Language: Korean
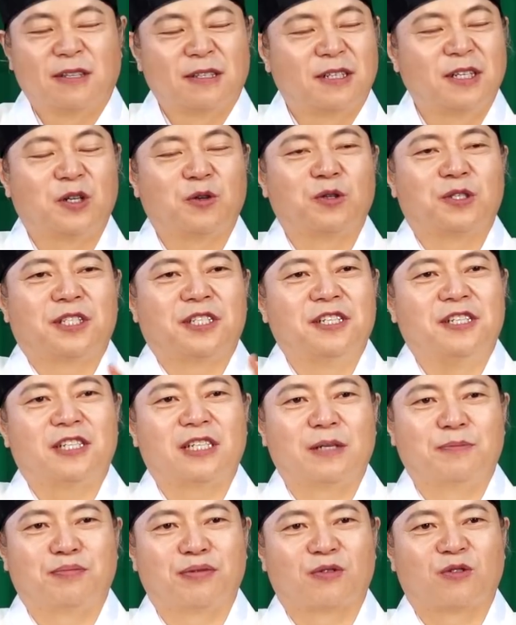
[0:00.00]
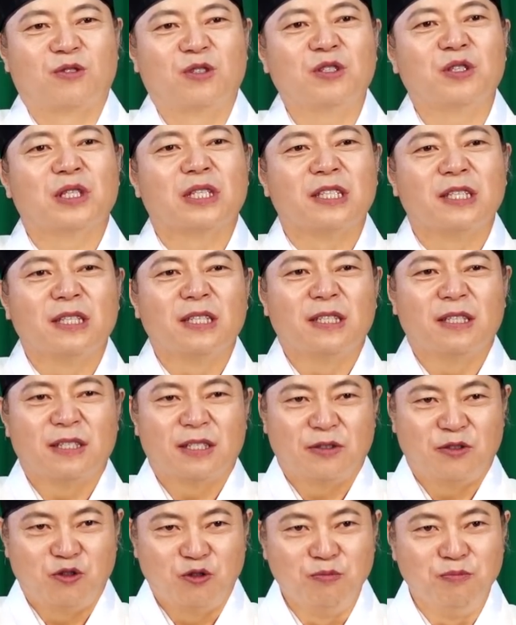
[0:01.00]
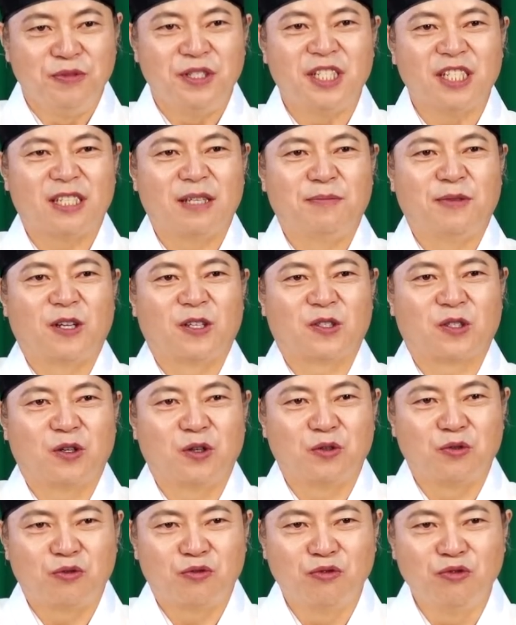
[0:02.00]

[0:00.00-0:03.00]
그리고 70%는 움직이면서,